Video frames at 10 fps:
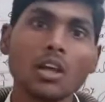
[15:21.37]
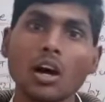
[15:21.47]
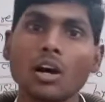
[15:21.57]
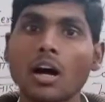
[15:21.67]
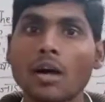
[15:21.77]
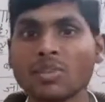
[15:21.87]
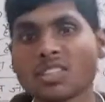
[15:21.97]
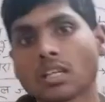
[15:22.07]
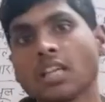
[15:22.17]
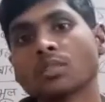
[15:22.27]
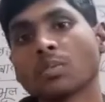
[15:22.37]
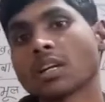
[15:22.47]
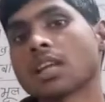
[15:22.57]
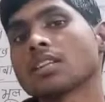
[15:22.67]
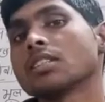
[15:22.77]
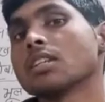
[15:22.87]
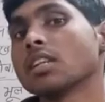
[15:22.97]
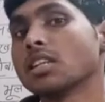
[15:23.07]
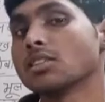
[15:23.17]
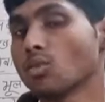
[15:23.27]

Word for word: आ, आप इसका इस प्रकार का सेंटेंस